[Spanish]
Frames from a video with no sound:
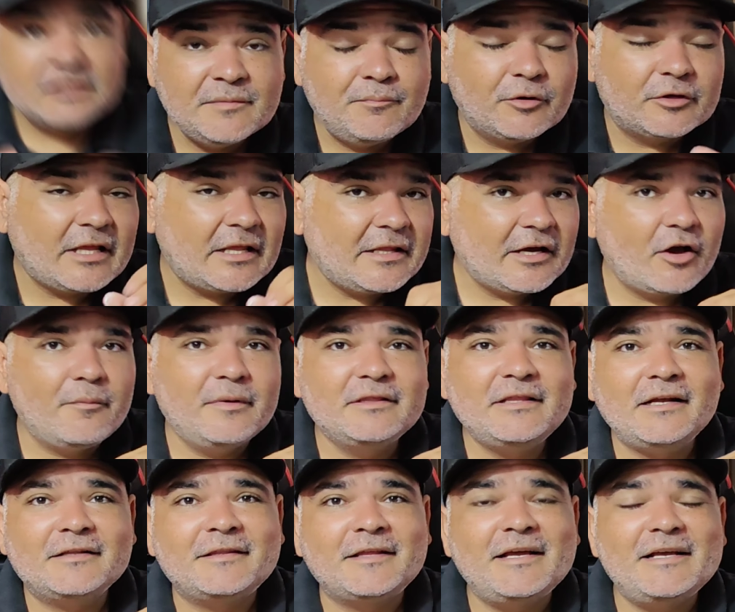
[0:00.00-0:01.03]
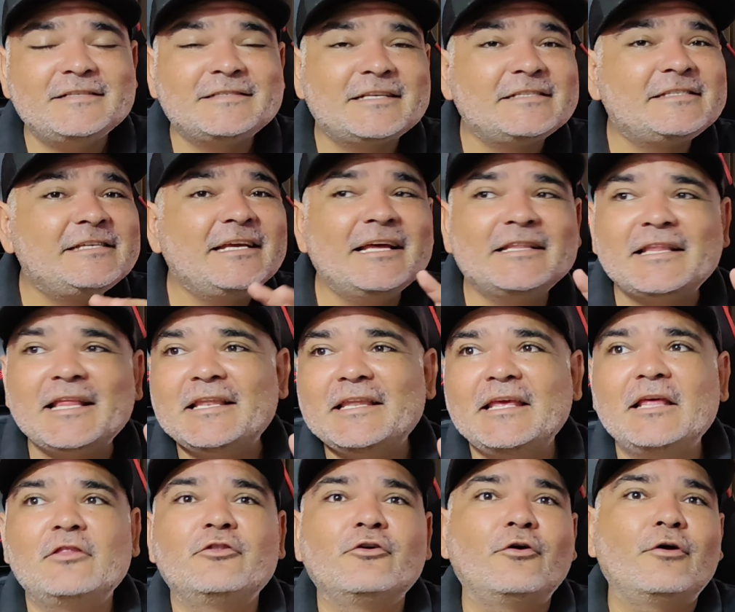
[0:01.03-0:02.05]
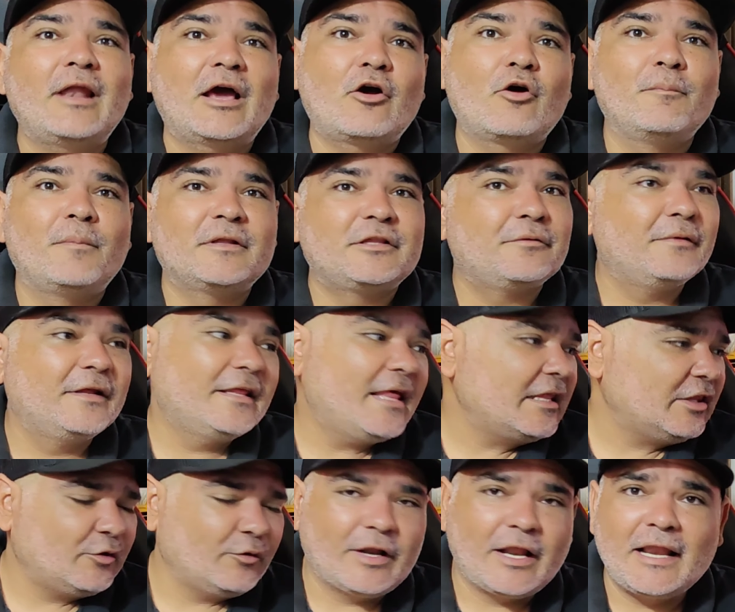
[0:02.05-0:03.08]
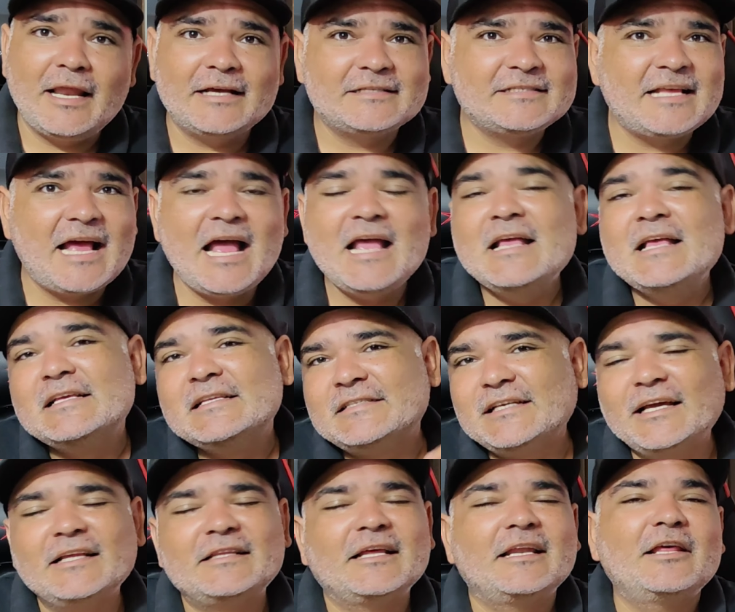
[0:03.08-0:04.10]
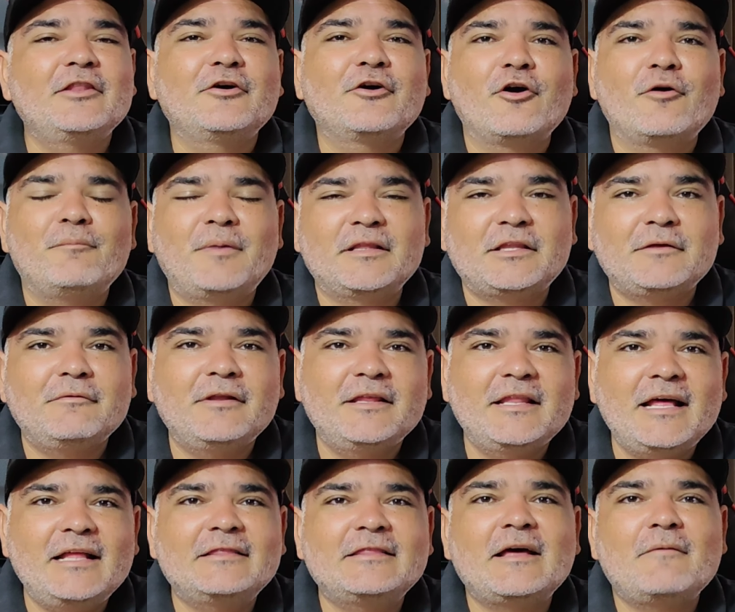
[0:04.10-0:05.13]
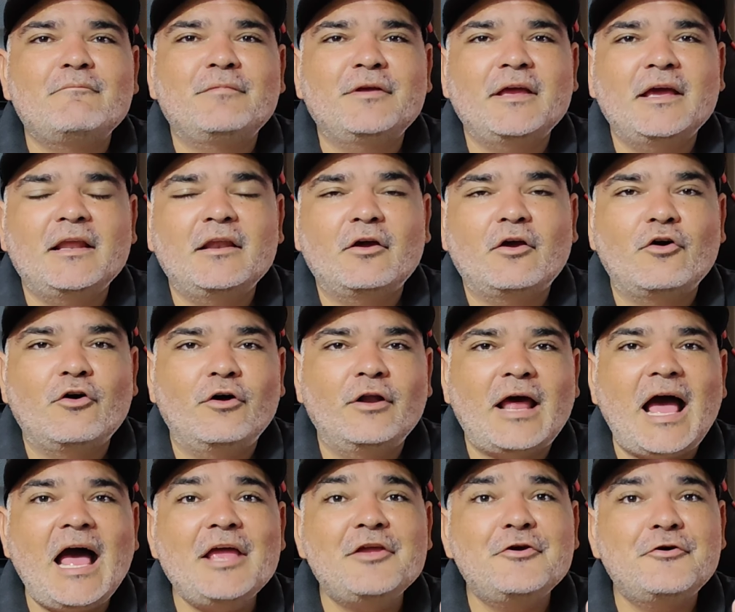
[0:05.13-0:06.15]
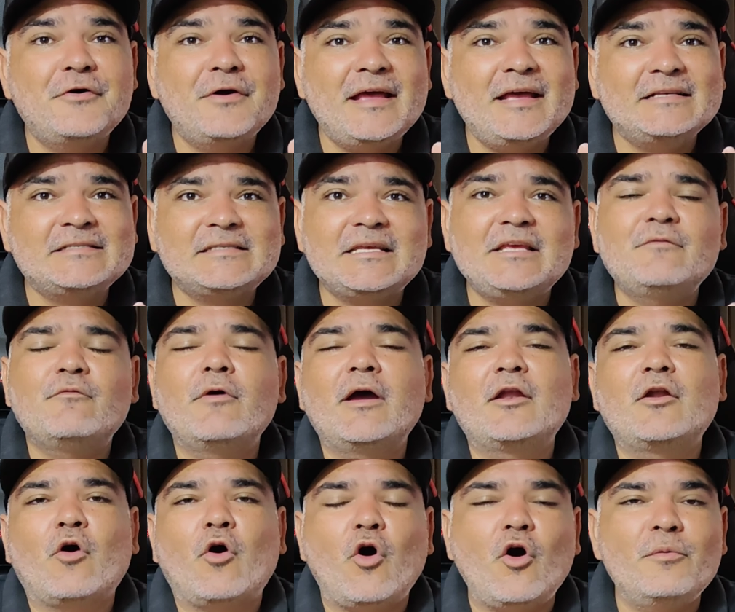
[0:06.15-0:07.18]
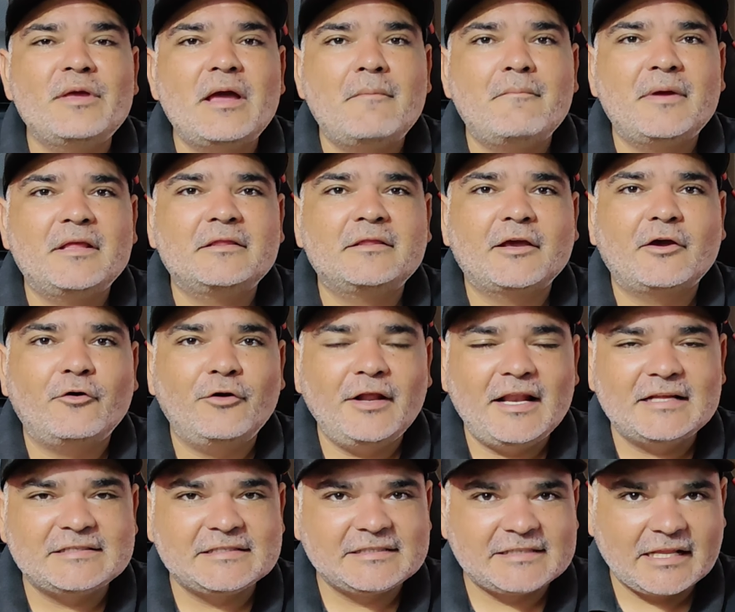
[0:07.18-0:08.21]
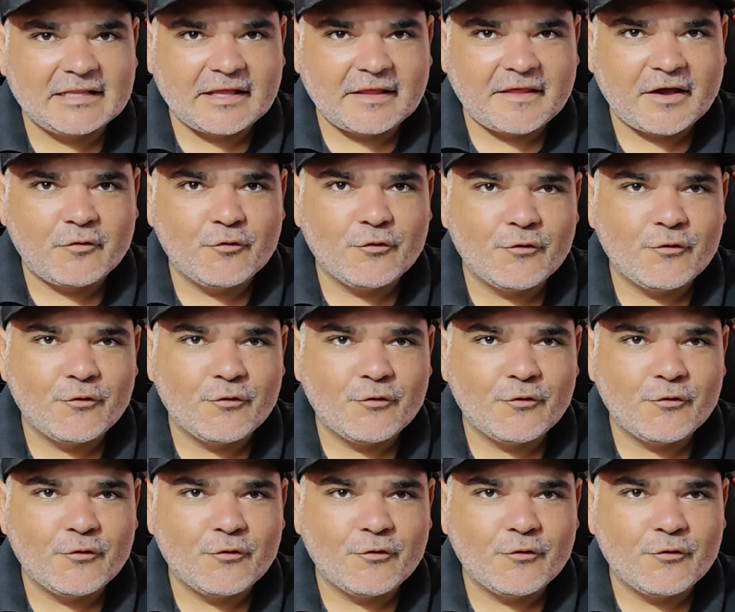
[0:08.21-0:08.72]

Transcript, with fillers: Cosa importante comentarte es que sigue teniendo la compatibilidad con Alexa, sigue teniendo compatibilidad también con iOS y bueno, obviamente con el asistente de